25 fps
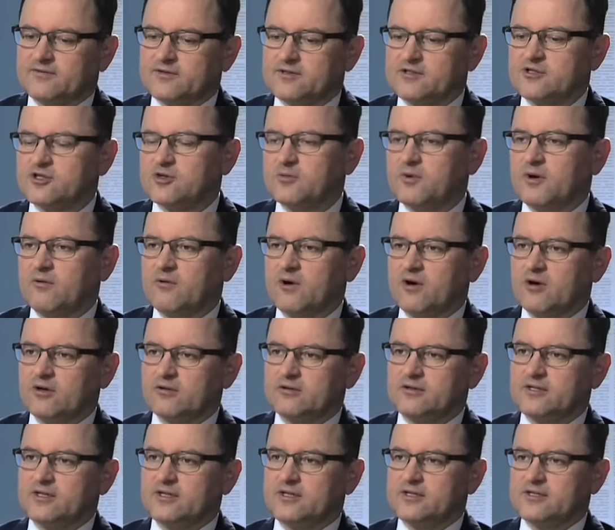wstrzymała
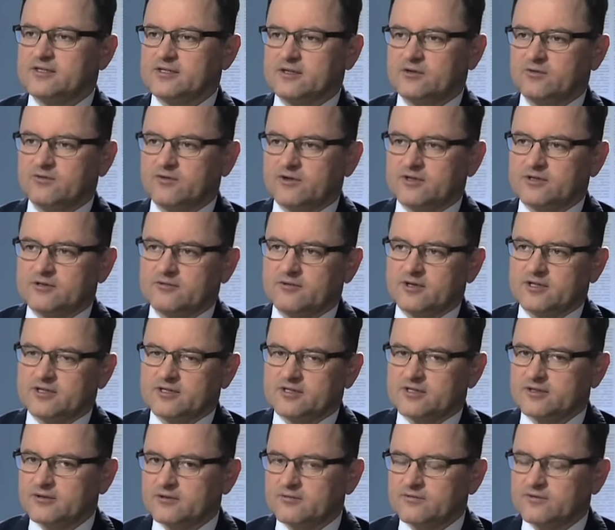oddech i zauważyła, że
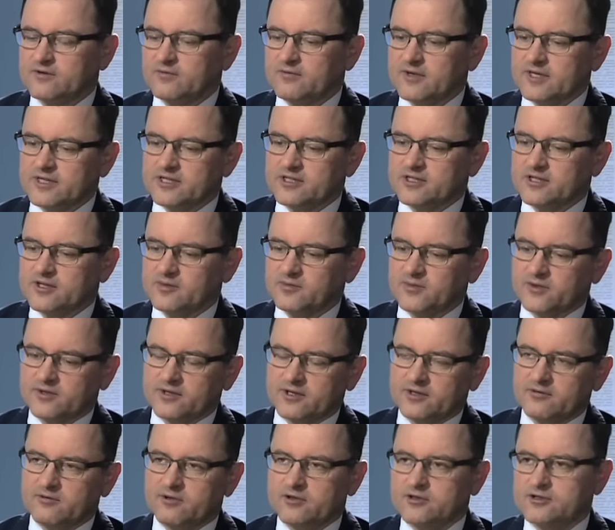zarówno marsze
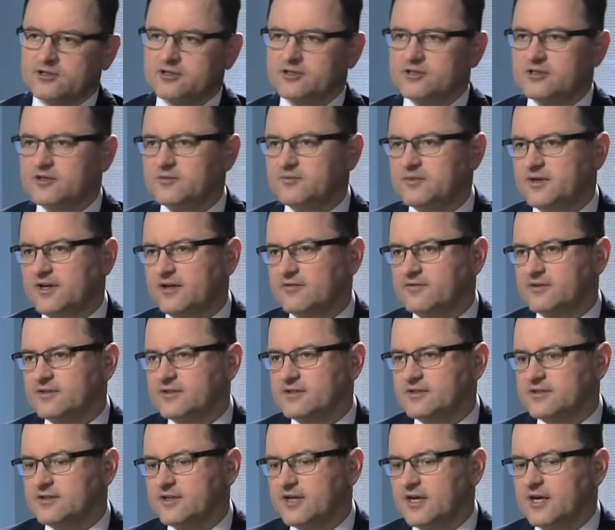niepodległości, czyli
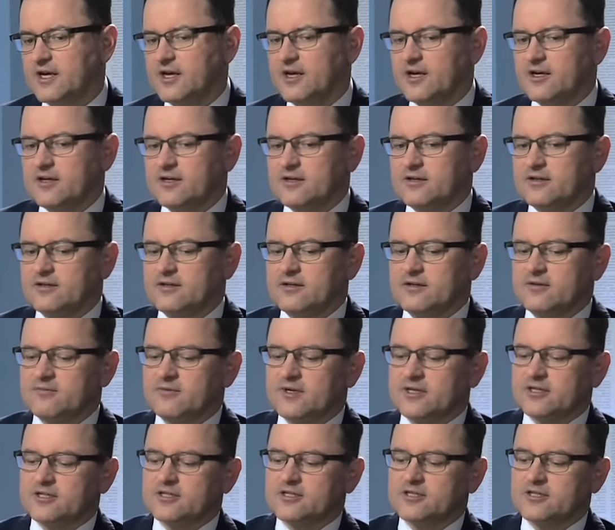prawicy, i, i
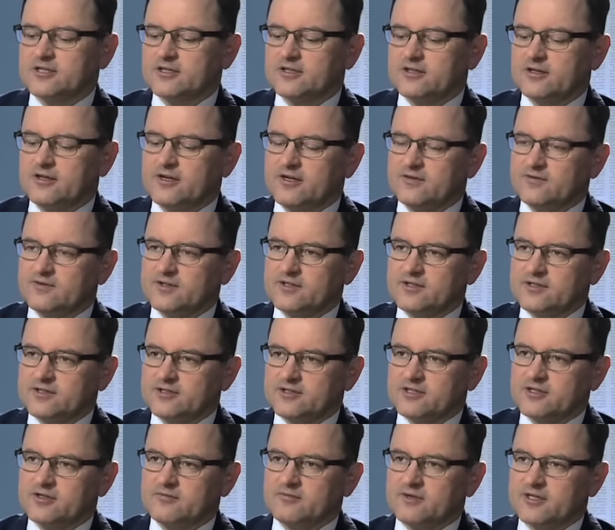marsze lewicy,
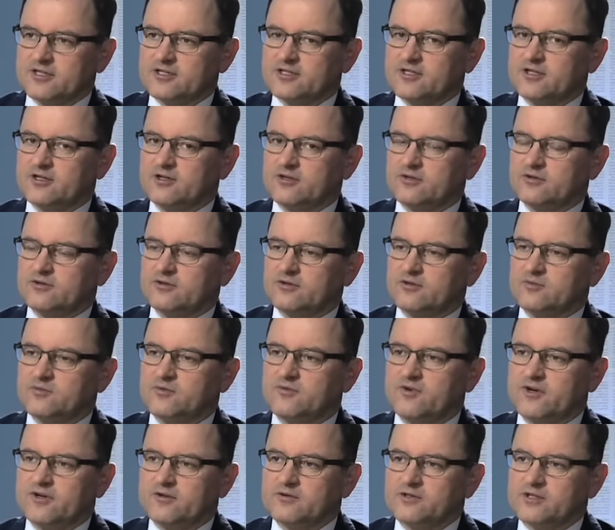czyli marsze kodu,
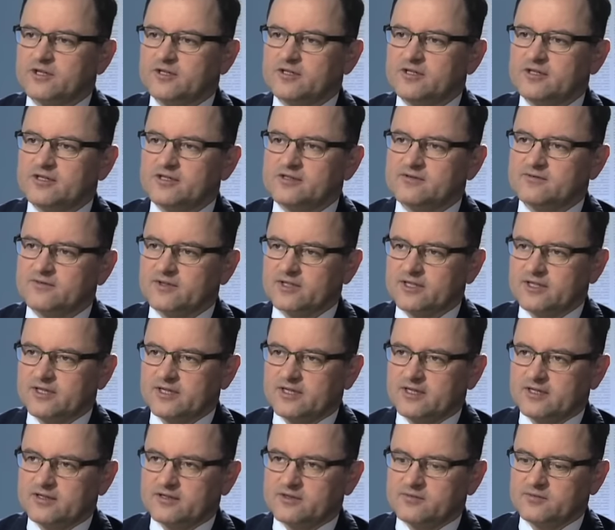odbywają się
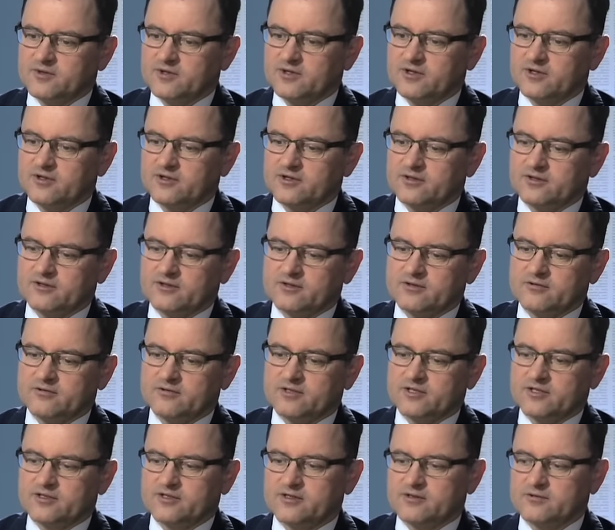niezwykle spokojnie. To jest
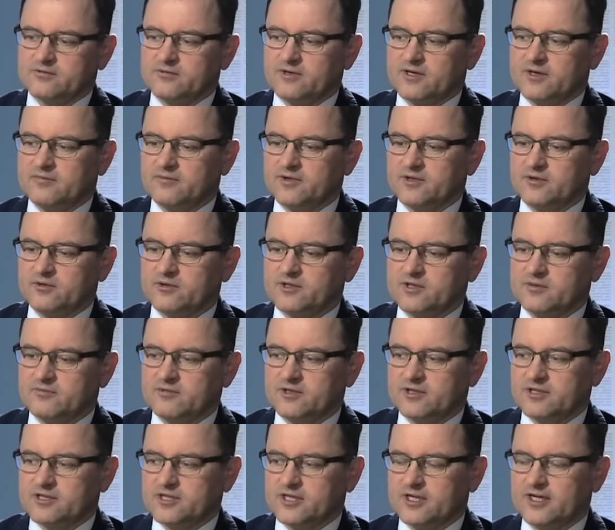duża zasługa Mariusza
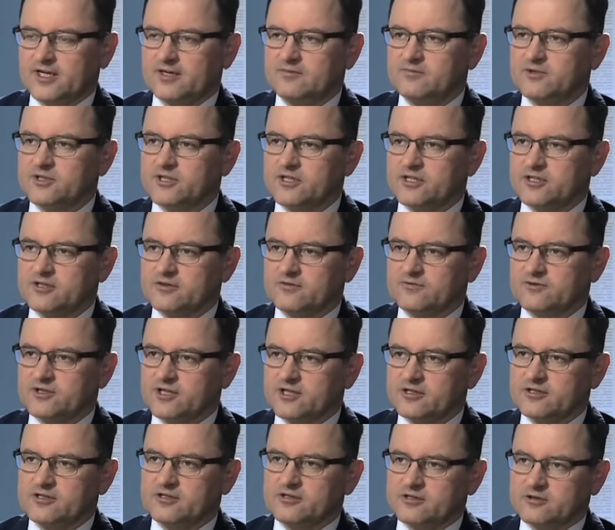Błaszczaka i myślę, że w
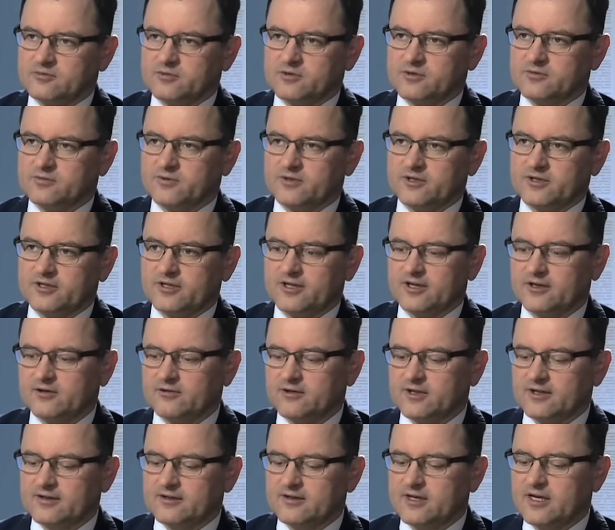III Rzeczpospolitej
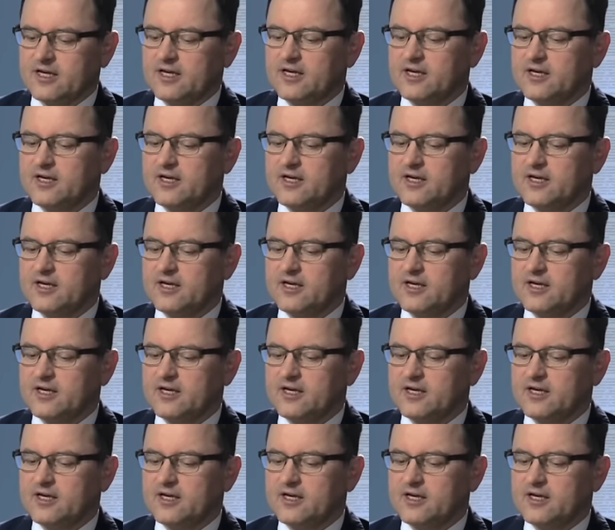akurat